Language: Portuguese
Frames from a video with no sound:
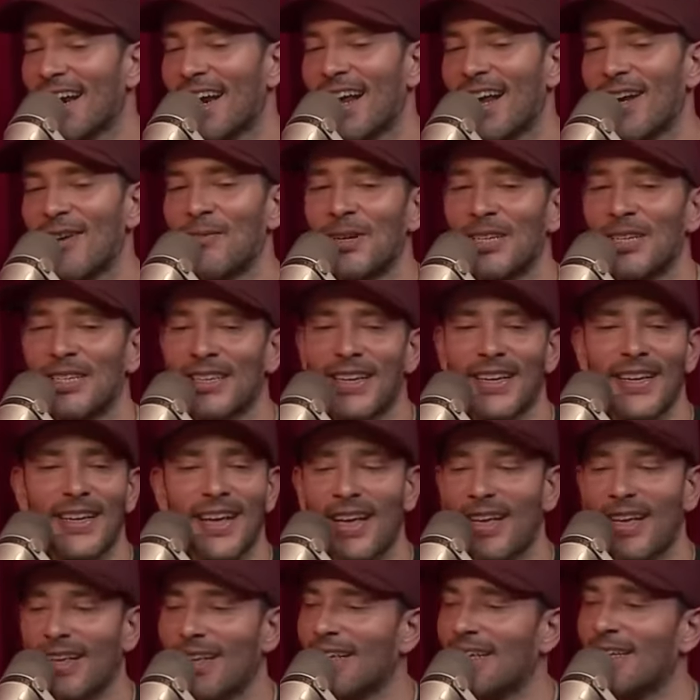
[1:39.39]
Caralho, mas
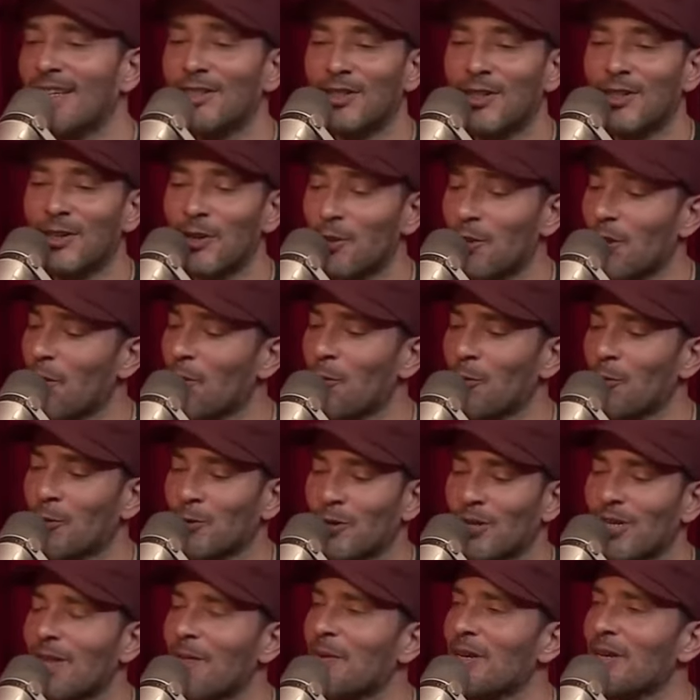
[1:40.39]
é. é e, e a
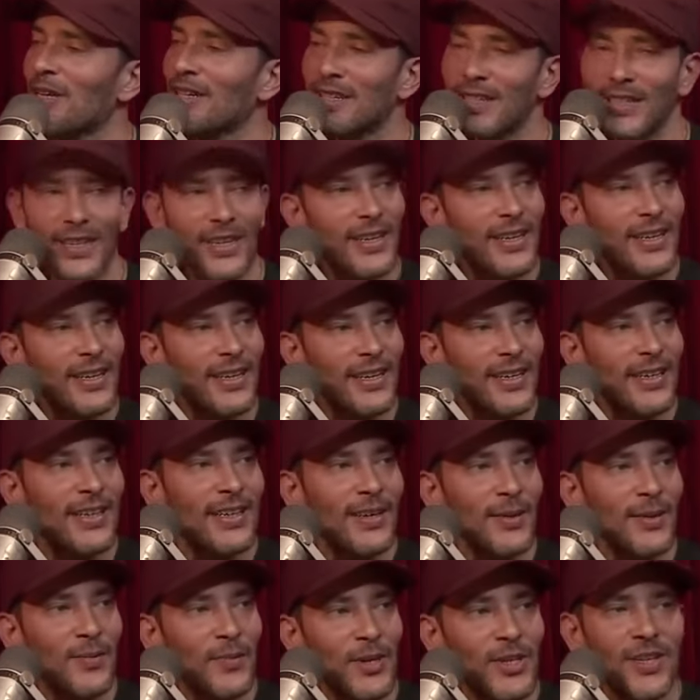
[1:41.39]
cultura também te.
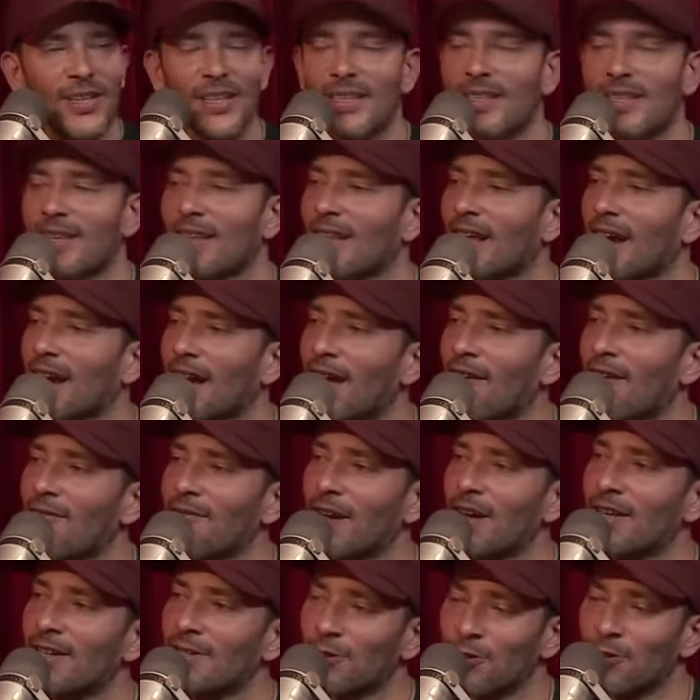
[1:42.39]
Imagina você
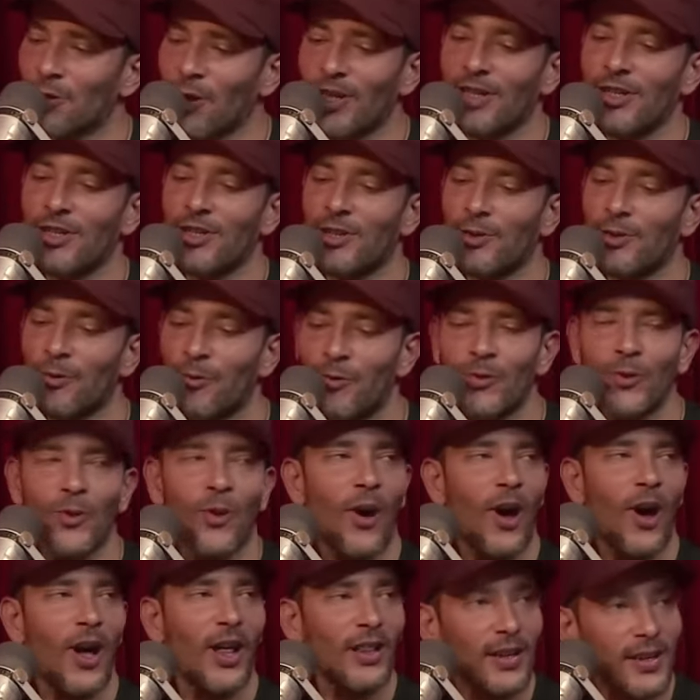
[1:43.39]
tacar várias notas de
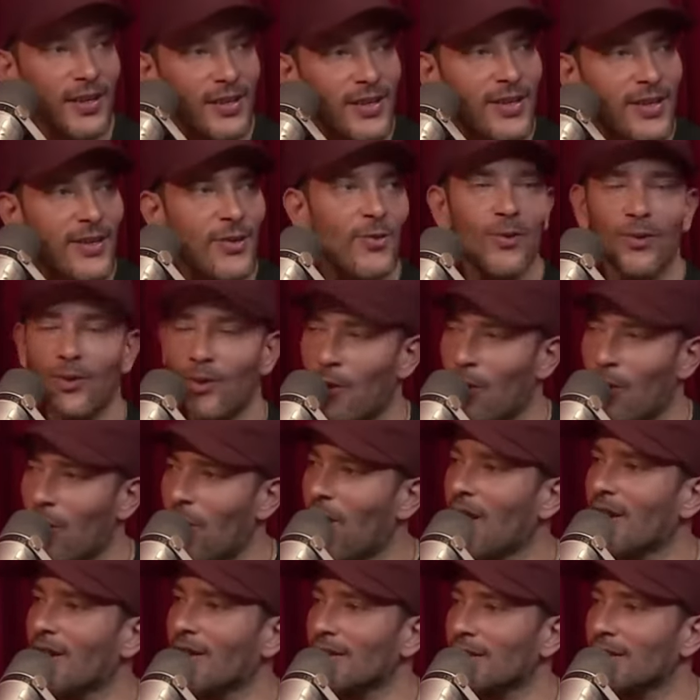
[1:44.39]
um dólar, cinco
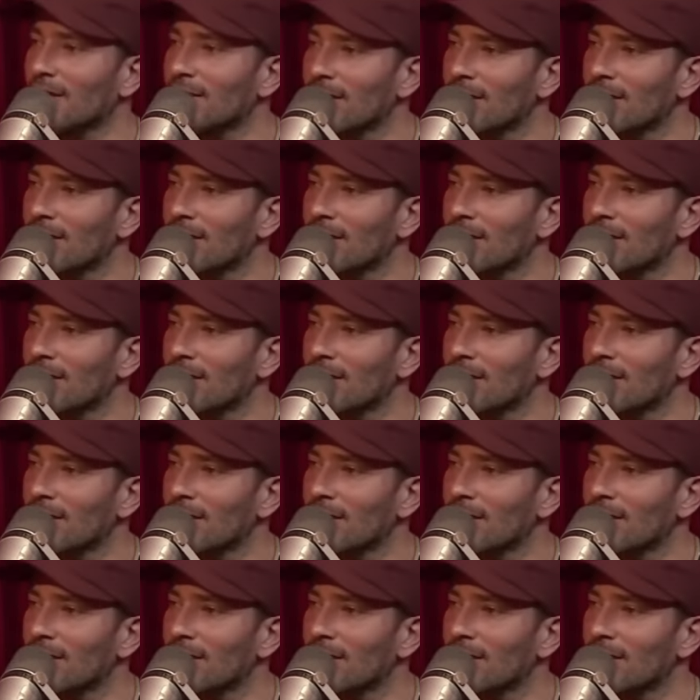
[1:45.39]
dólares.